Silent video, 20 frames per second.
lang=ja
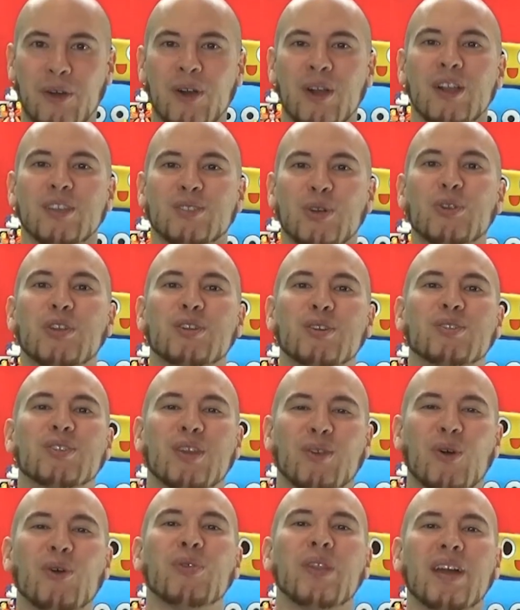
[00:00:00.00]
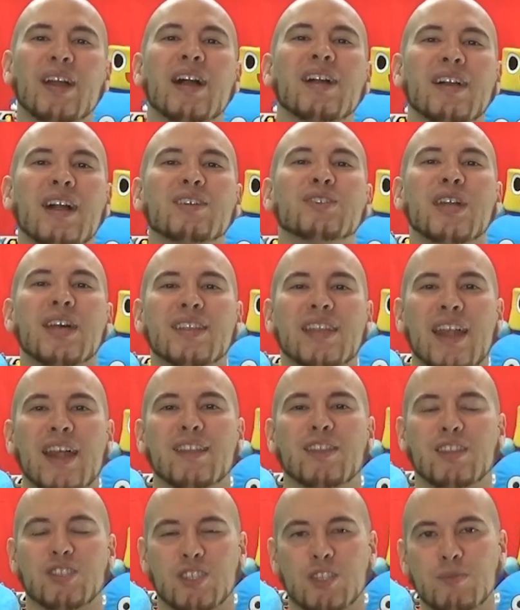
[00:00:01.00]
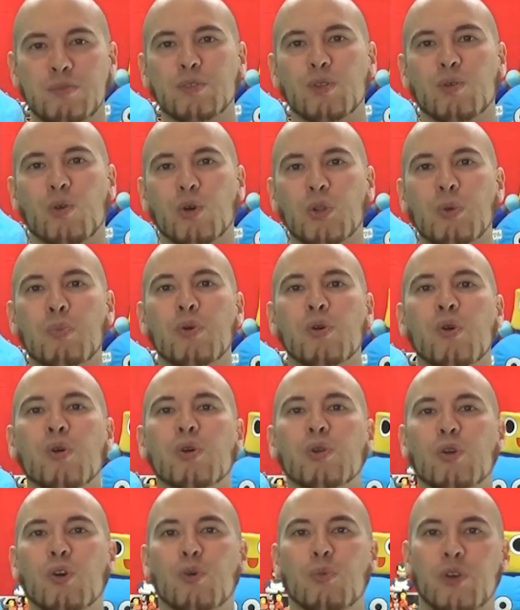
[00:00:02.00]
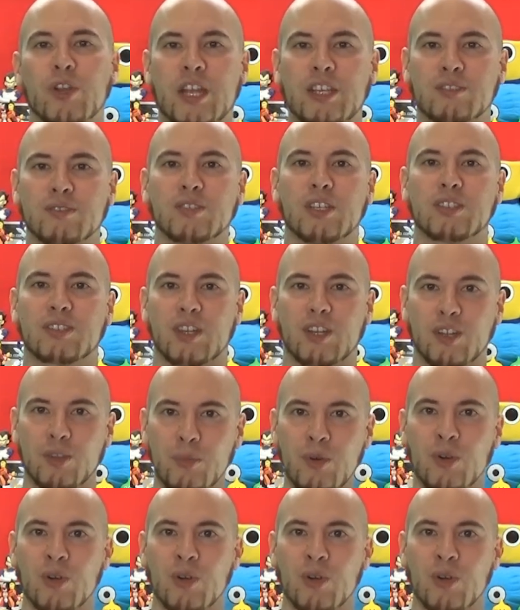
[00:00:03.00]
ソニックってこんな感覚だったなって自分の子供心を思い出すんですけれども